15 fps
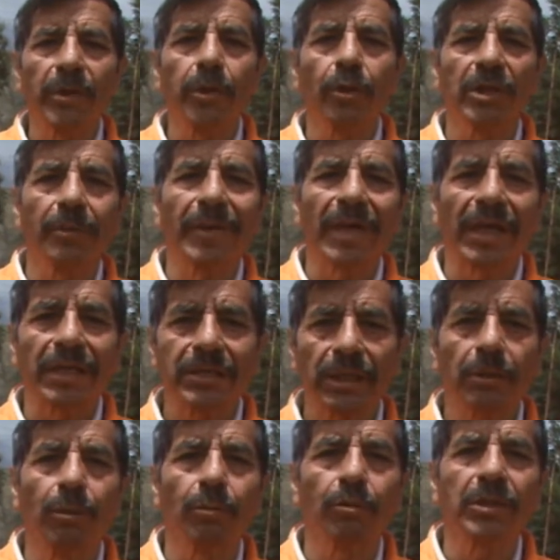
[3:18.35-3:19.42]
millones para
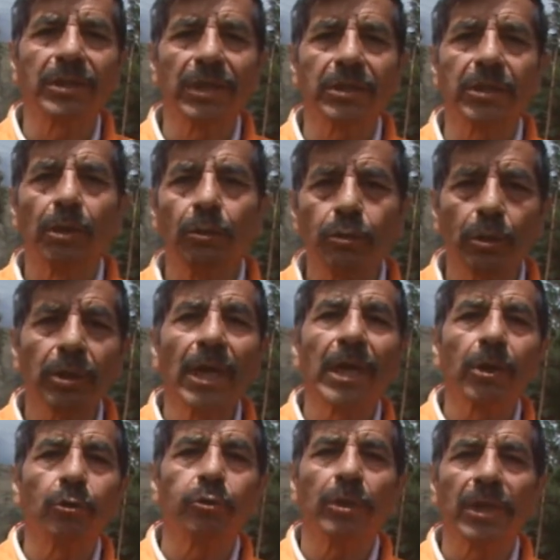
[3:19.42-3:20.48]
gastar como lo están haciendo otros,
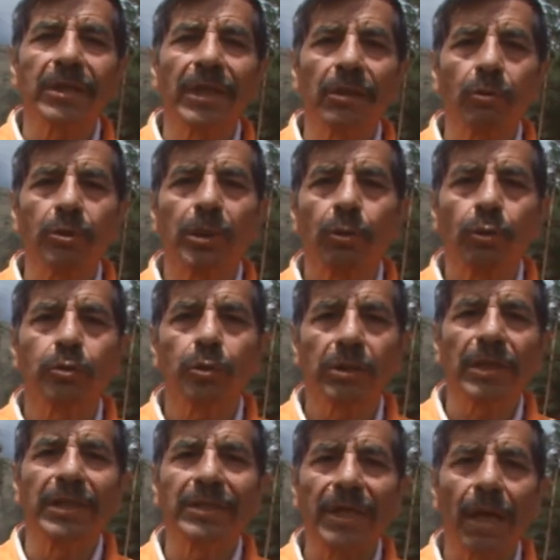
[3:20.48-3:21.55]
que utilizan los recursos
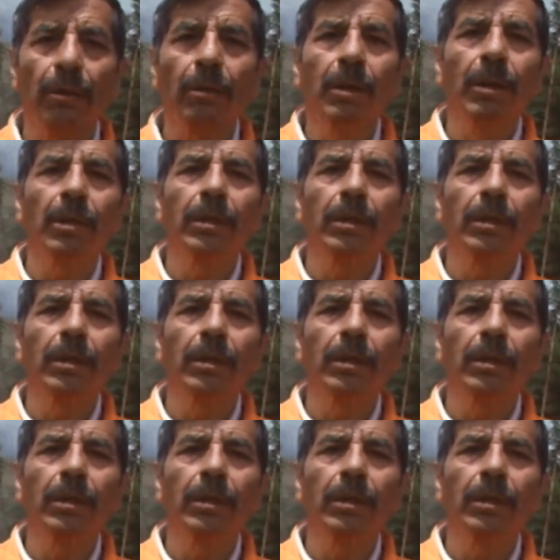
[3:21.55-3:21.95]
del Estado,